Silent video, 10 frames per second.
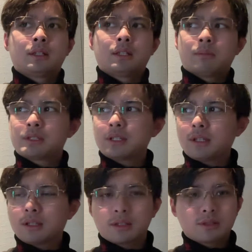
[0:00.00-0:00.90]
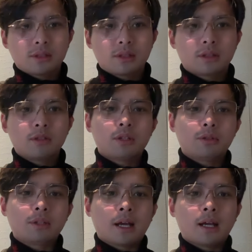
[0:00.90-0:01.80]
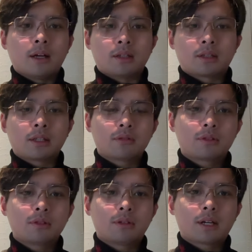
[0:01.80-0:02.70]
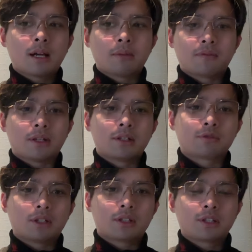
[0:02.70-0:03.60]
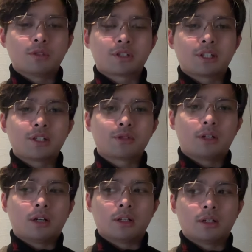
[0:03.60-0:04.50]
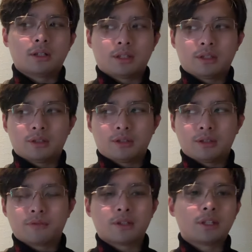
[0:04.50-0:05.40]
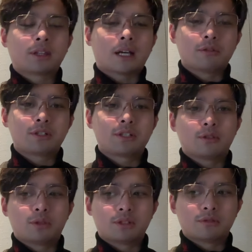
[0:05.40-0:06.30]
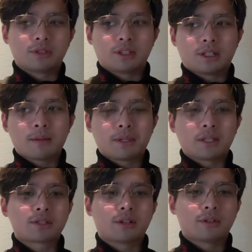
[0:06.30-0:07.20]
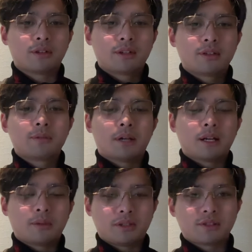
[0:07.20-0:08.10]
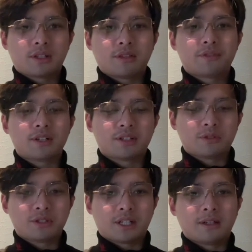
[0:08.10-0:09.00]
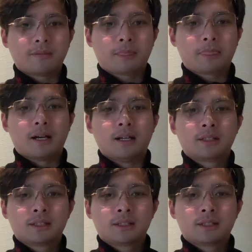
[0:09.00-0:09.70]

那么现在呢，这个灯光有点暗啊，大家就凑合看吧，反正主要听我声音就好了啊。你你反正你打游戏或者说你干别的事儿，把老兵的声音放着就行了啊。